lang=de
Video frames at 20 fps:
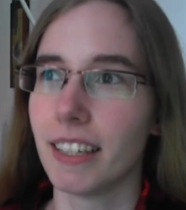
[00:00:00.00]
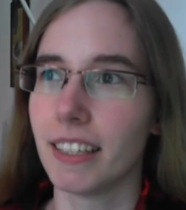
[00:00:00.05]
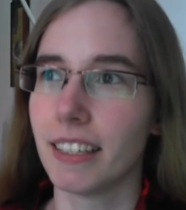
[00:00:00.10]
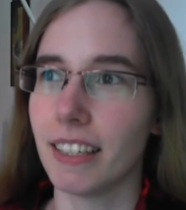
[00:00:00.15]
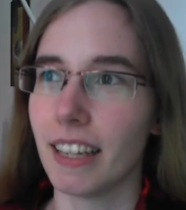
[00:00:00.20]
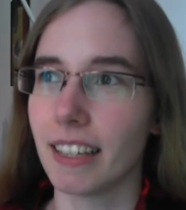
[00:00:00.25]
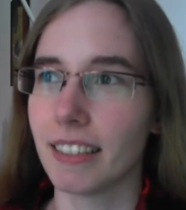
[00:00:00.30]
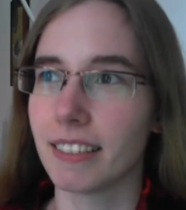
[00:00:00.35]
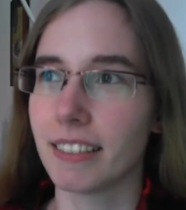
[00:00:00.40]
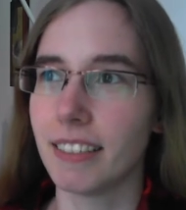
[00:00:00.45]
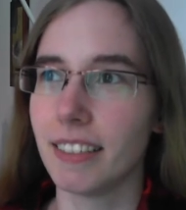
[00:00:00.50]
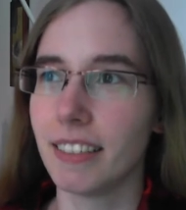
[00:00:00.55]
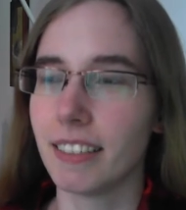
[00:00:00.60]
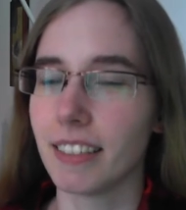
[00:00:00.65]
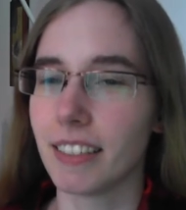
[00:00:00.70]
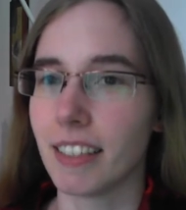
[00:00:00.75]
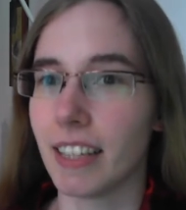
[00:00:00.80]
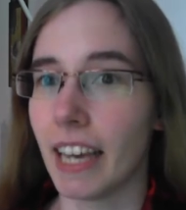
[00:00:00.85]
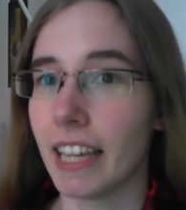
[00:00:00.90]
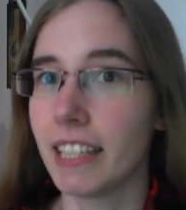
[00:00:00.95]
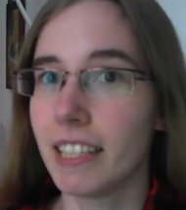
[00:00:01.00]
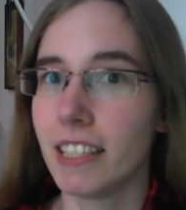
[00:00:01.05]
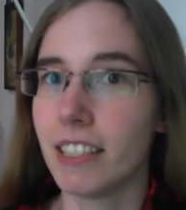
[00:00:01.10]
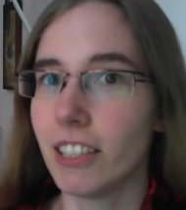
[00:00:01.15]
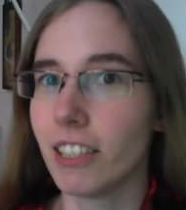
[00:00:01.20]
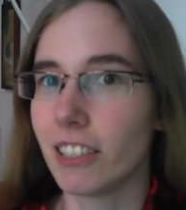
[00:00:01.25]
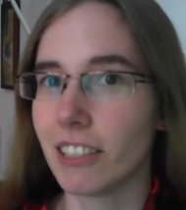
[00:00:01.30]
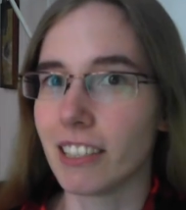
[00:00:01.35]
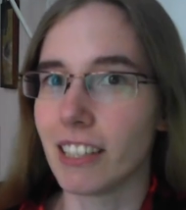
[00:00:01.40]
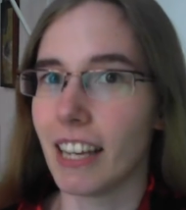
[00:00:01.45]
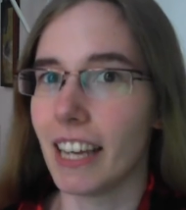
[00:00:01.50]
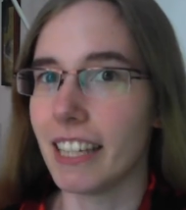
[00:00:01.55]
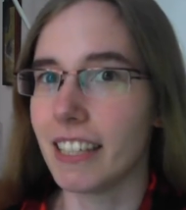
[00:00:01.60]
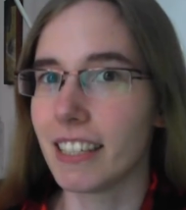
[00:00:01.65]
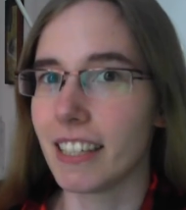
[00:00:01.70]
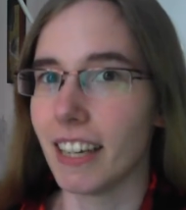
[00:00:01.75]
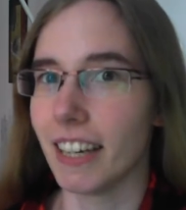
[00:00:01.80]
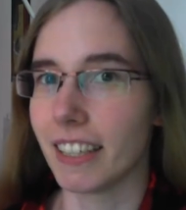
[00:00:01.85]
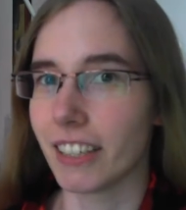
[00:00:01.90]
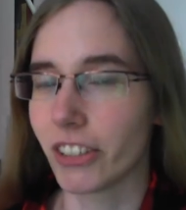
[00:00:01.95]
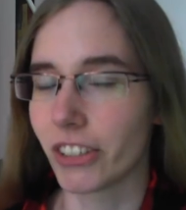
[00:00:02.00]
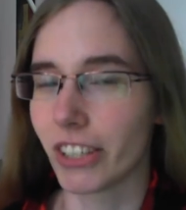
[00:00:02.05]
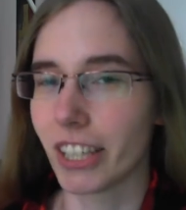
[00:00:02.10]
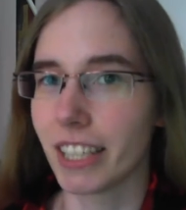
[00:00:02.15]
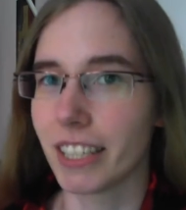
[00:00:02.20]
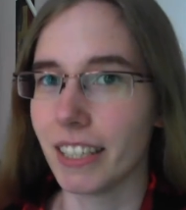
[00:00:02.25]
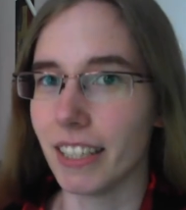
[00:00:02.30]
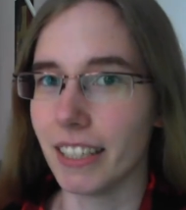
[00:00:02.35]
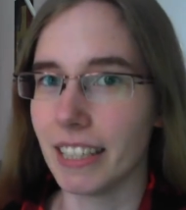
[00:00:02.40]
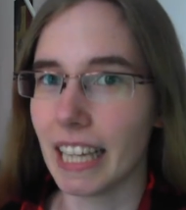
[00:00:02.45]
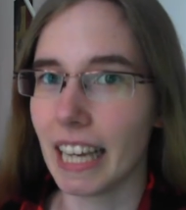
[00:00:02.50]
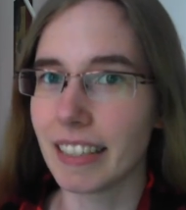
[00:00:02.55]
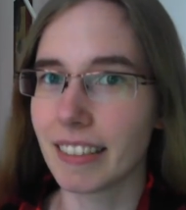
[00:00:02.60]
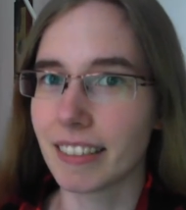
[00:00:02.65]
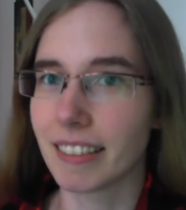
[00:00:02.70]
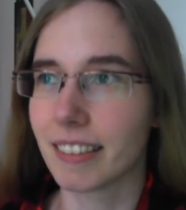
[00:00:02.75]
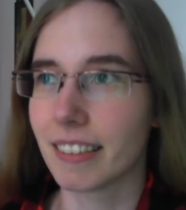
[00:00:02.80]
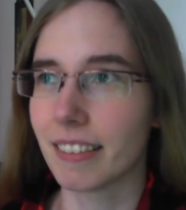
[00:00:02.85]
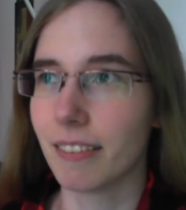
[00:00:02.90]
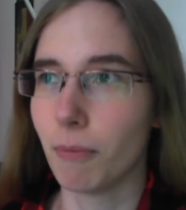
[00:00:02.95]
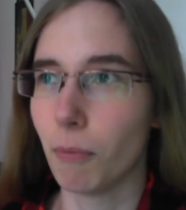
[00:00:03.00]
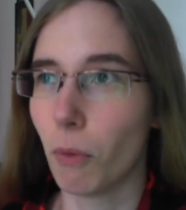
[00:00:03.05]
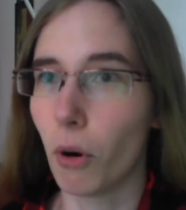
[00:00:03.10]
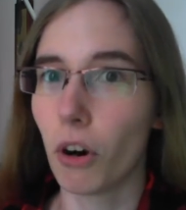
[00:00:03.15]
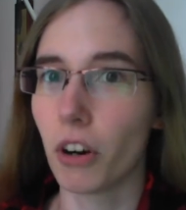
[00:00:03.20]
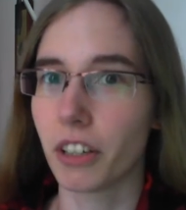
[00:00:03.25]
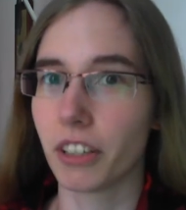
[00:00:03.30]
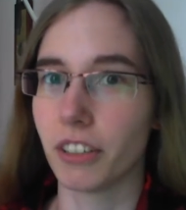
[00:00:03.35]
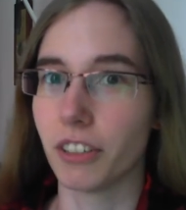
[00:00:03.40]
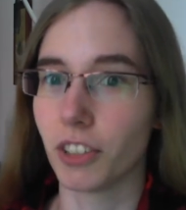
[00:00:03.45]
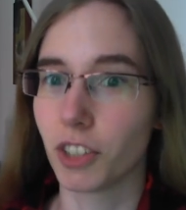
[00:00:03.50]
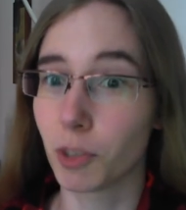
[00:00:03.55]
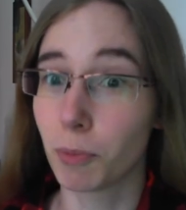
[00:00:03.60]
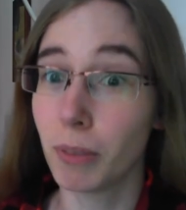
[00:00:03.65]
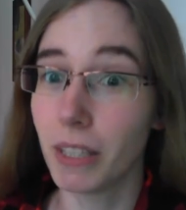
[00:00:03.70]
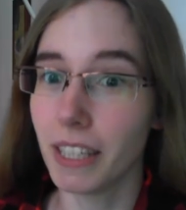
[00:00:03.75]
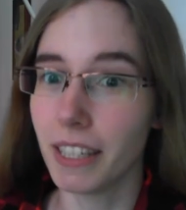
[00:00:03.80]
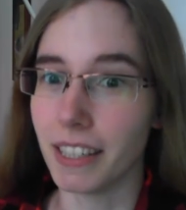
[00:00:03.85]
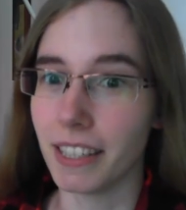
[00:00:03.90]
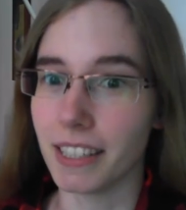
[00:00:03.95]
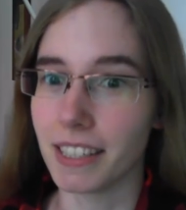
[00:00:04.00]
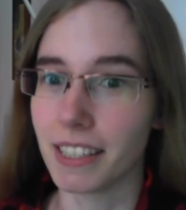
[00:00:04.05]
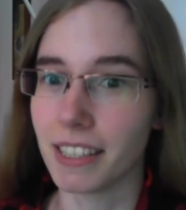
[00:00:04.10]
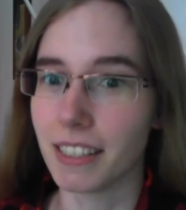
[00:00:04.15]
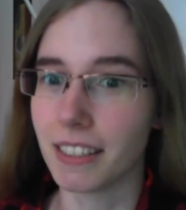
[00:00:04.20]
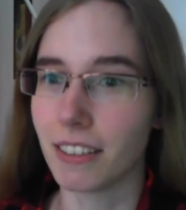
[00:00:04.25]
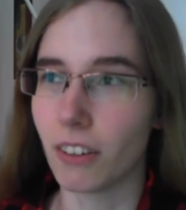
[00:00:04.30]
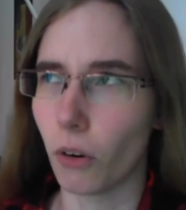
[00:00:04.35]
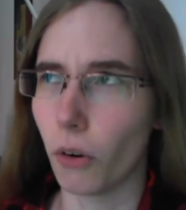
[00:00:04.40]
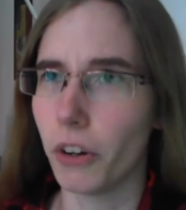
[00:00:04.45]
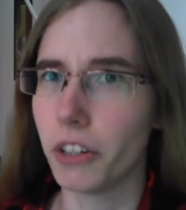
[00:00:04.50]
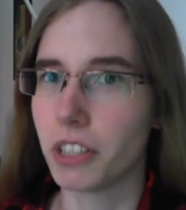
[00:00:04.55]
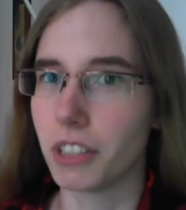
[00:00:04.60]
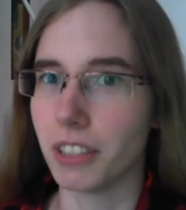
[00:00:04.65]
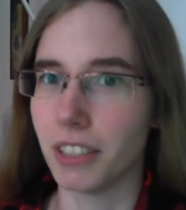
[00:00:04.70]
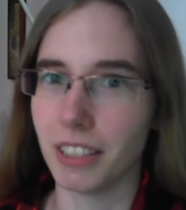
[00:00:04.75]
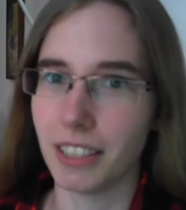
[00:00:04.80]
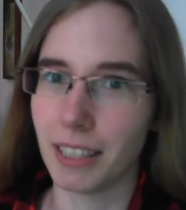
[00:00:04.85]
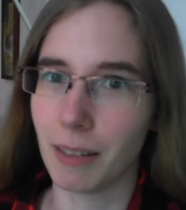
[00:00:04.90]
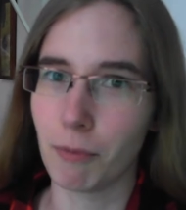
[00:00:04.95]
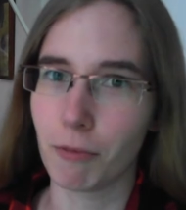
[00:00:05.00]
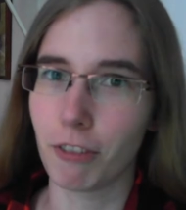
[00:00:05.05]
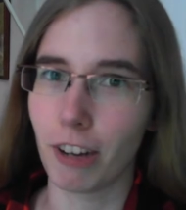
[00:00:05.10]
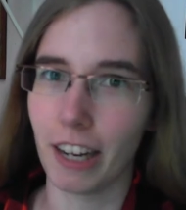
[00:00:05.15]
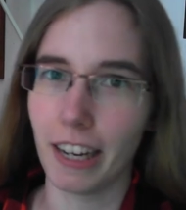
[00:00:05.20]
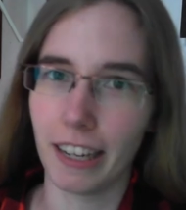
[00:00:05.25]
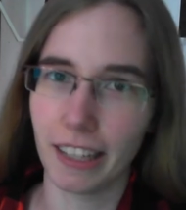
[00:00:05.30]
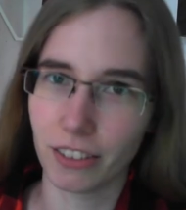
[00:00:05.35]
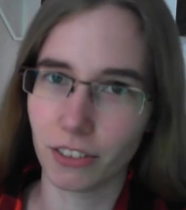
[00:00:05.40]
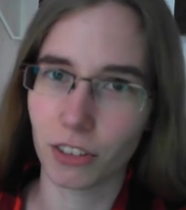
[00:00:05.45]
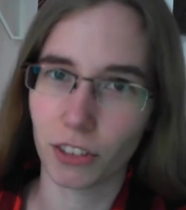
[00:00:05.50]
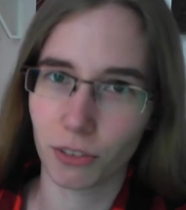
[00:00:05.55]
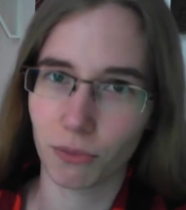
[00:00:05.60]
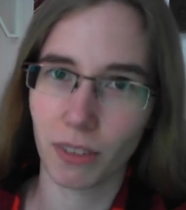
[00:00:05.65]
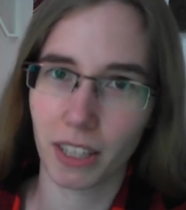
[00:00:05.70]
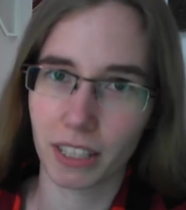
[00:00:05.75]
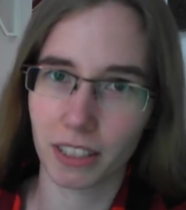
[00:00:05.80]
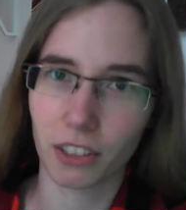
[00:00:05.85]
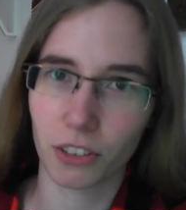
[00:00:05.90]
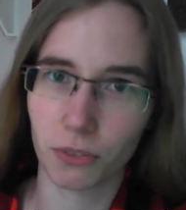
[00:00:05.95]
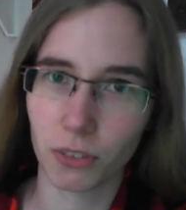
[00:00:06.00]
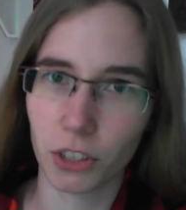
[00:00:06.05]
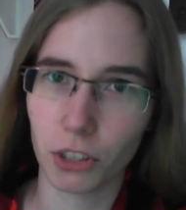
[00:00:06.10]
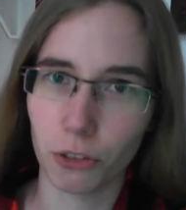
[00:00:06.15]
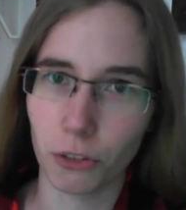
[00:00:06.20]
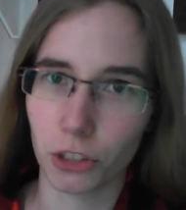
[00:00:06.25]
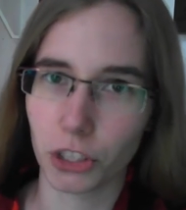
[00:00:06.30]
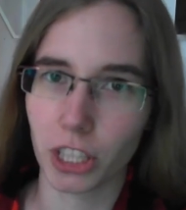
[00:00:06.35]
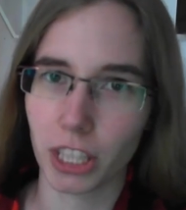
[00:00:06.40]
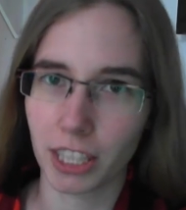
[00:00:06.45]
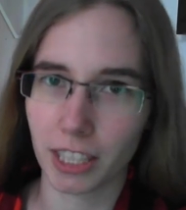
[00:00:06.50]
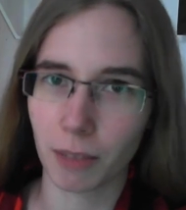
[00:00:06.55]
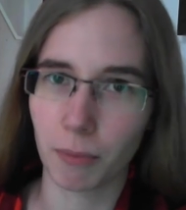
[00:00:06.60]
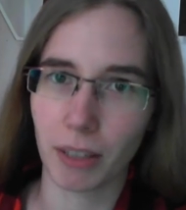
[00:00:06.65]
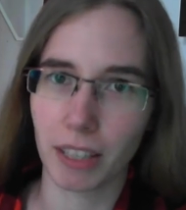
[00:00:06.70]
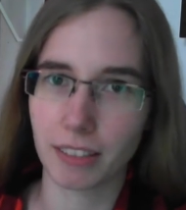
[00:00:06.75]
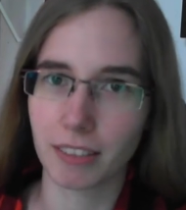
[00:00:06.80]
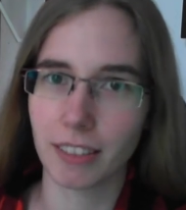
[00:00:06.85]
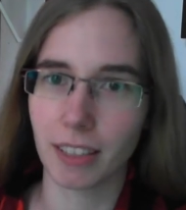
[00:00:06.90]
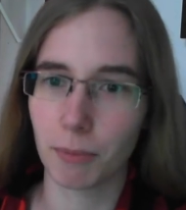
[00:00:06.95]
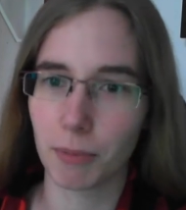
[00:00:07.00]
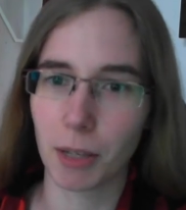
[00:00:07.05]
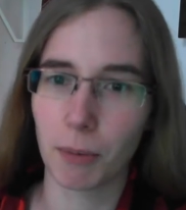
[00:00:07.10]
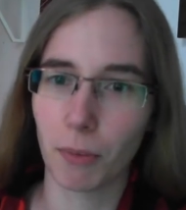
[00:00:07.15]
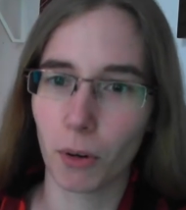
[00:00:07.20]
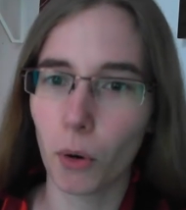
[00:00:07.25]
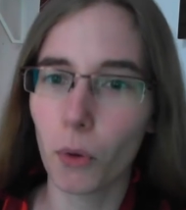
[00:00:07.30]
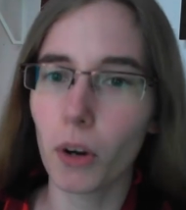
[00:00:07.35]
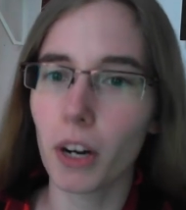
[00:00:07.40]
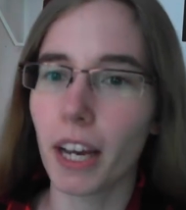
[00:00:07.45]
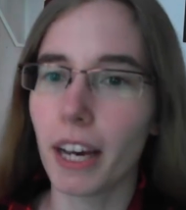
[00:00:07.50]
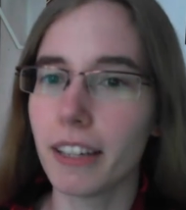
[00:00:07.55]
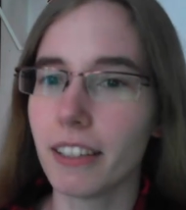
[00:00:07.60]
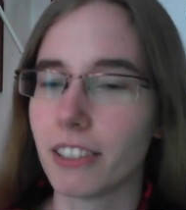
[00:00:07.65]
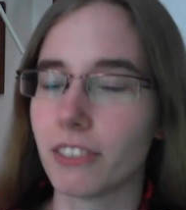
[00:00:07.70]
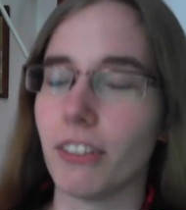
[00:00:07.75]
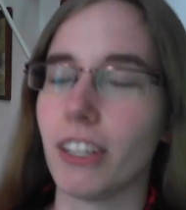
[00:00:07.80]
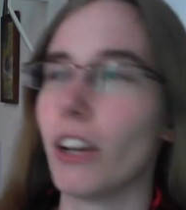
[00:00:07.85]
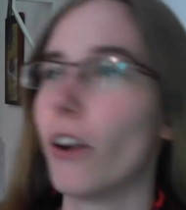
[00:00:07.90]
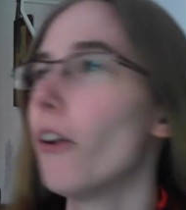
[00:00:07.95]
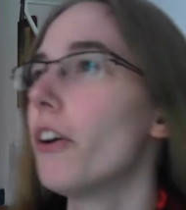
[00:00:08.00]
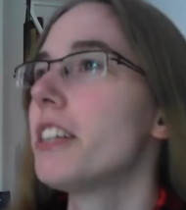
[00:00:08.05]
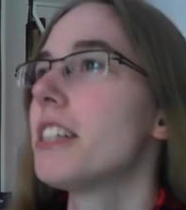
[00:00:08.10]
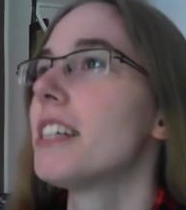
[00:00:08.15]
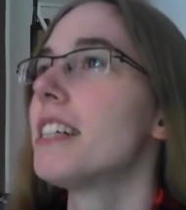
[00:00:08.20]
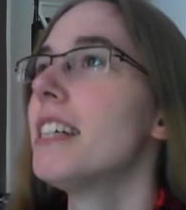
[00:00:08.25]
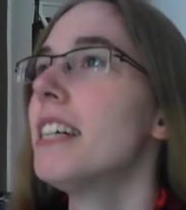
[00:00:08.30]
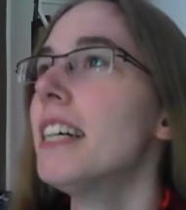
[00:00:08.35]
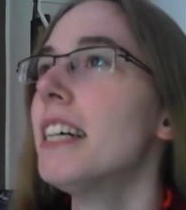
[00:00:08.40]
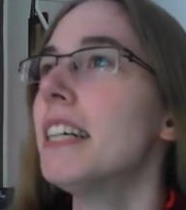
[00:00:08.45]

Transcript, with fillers: dass diese 19 Years Later Geschichte jetzt morgen spielt, heute in dem Fall, also ich werde das Video wahrscheinlich am 1. September hochladen, deswegen heute,